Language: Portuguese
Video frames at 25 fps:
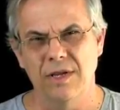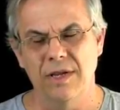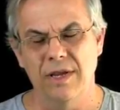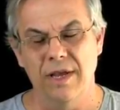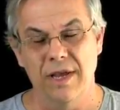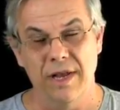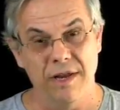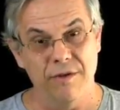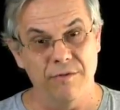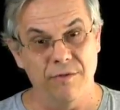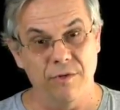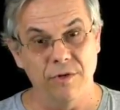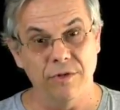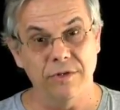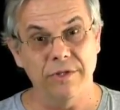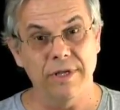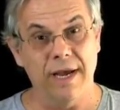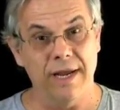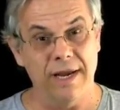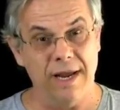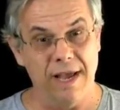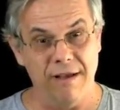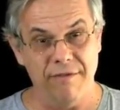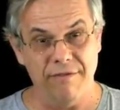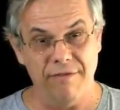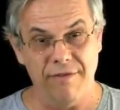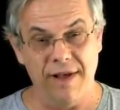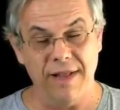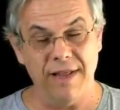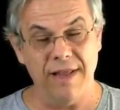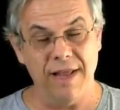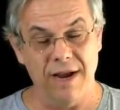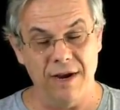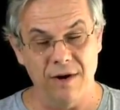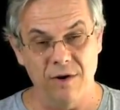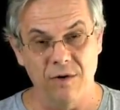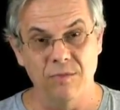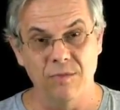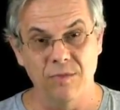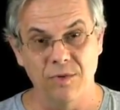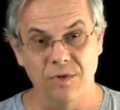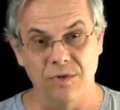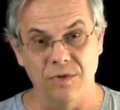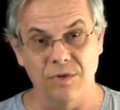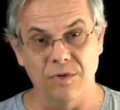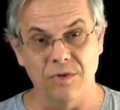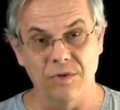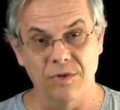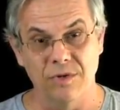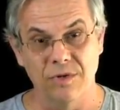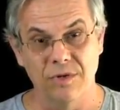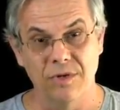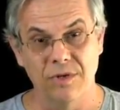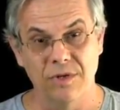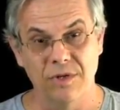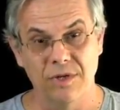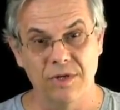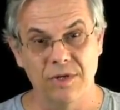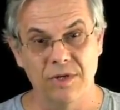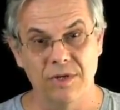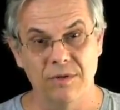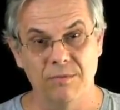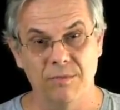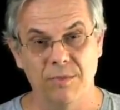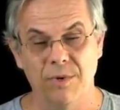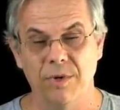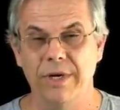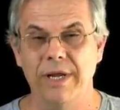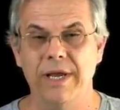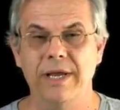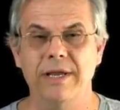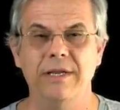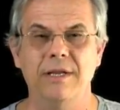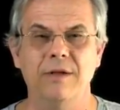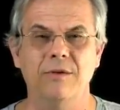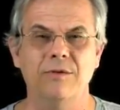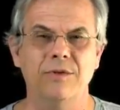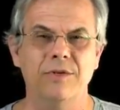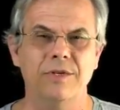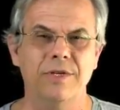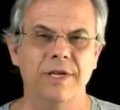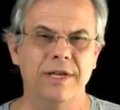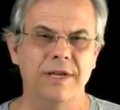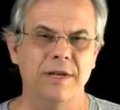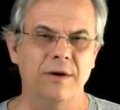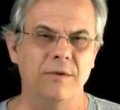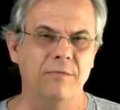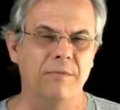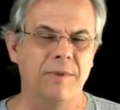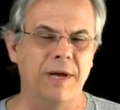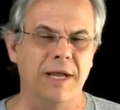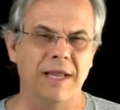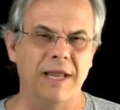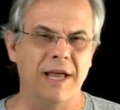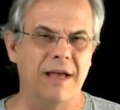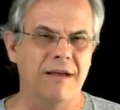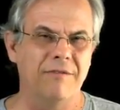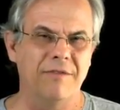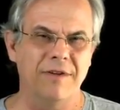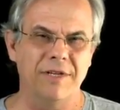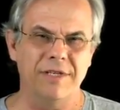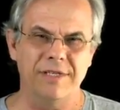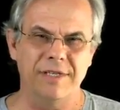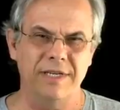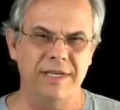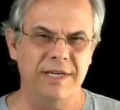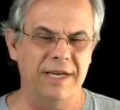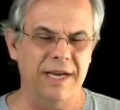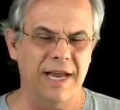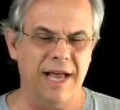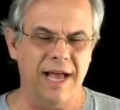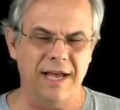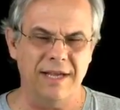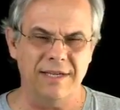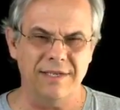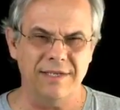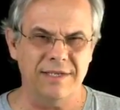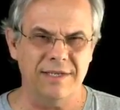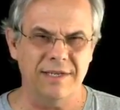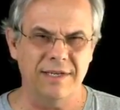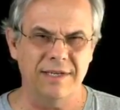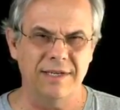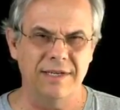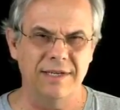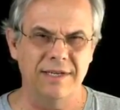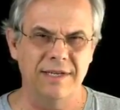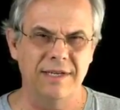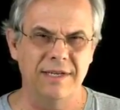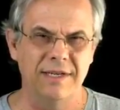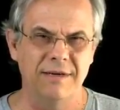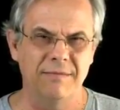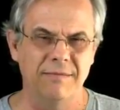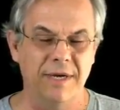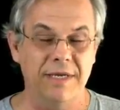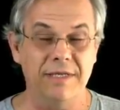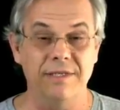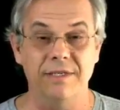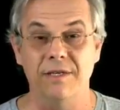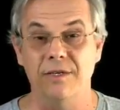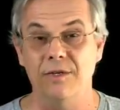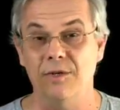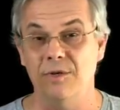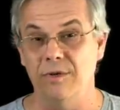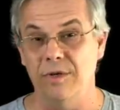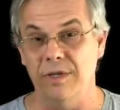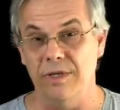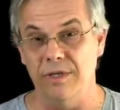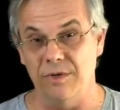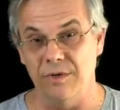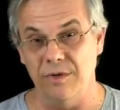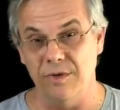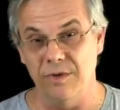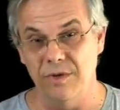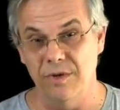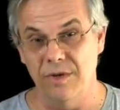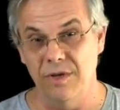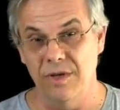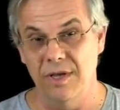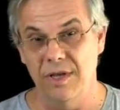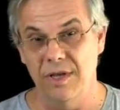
Ele voltará a falar ao mundo, porém não serão palavras de graça, mas de juízo.